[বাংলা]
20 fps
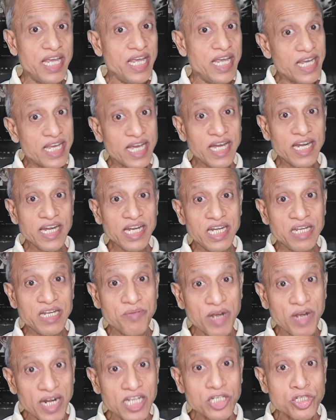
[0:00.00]
এখানে
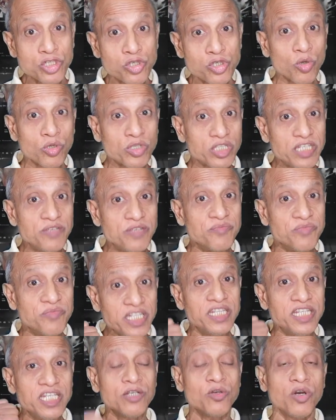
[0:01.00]
লিভারের শক্তি
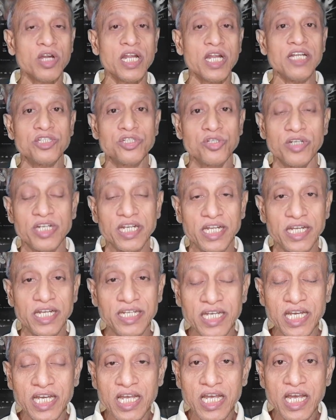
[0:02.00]
বৃদ্ধি করার জন্যে
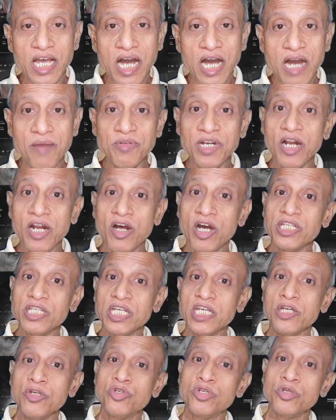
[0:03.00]
আপনারা হয়তো
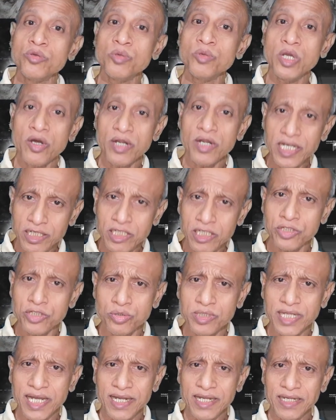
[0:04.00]
ইউটিউবে অনেক
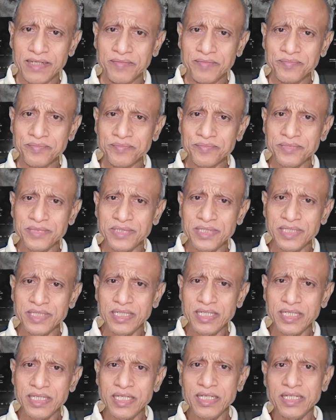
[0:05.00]
কিছু দেখেন
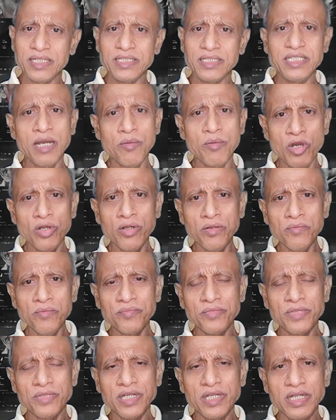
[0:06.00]
যেমন
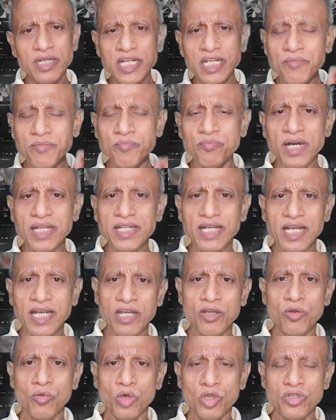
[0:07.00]
নিম পাতা
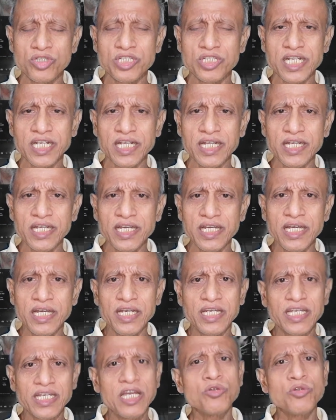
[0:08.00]
কেউ বলছে
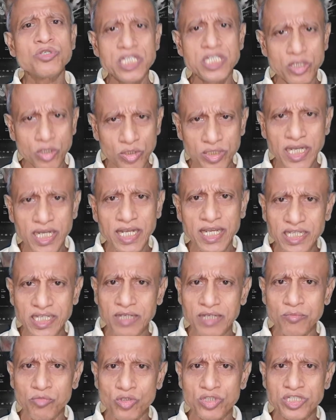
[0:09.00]
কেউ চিরতা
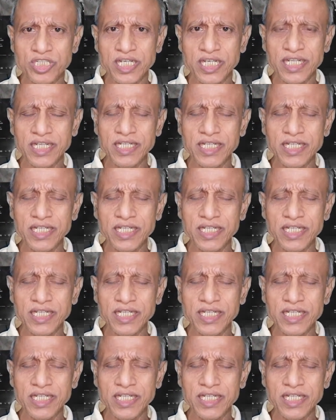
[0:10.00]
খেতে বলছে